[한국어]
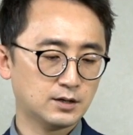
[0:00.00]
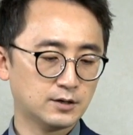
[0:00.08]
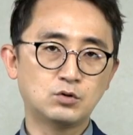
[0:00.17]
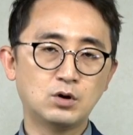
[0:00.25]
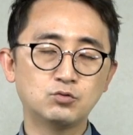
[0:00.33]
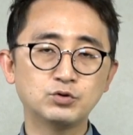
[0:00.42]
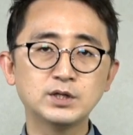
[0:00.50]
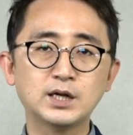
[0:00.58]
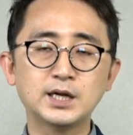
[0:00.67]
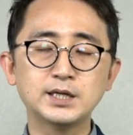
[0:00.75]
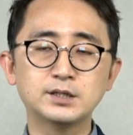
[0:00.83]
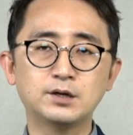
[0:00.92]
어,
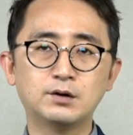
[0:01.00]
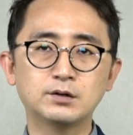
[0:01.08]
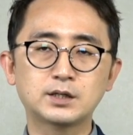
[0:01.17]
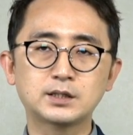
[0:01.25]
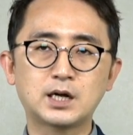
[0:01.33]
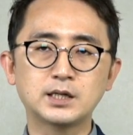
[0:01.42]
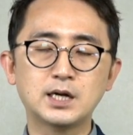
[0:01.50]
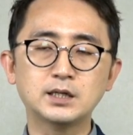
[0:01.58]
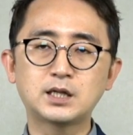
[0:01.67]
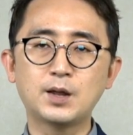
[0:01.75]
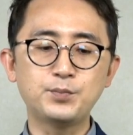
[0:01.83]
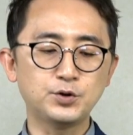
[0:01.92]
우리나라에서 가장
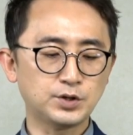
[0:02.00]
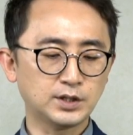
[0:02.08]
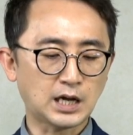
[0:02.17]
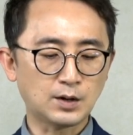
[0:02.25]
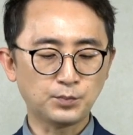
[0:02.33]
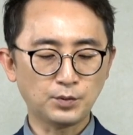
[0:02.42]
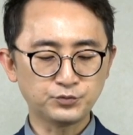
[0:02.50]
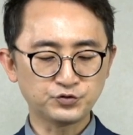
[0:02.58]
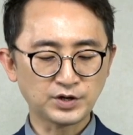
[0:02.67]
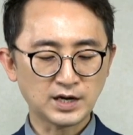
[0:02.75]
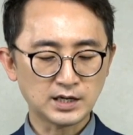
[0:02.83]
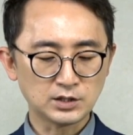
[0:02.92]
대표적인 악법 중에
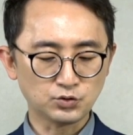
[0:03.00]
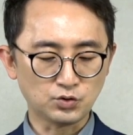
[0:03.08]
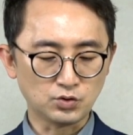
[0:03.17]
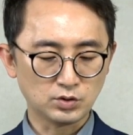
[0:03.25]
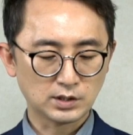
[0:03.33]
하나죠.